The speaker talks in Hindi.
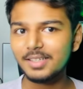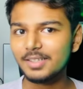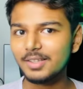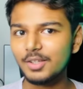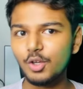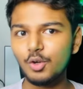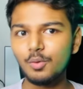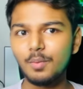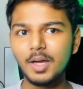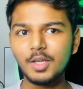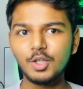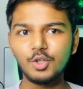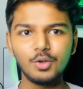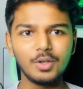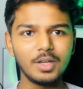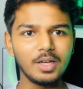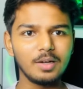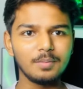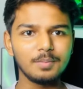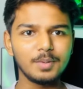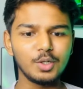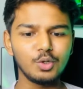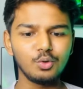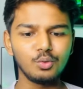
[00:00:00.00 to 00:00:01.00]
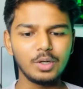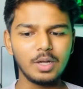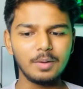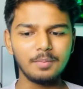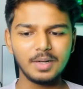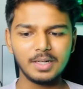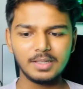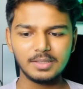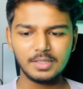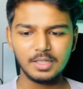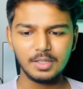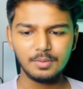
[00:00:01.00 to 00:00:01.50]
सकते हो भाइयों यहाँ पे
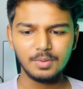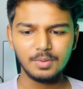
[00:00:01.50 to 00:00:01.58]
टूर्नामेंट से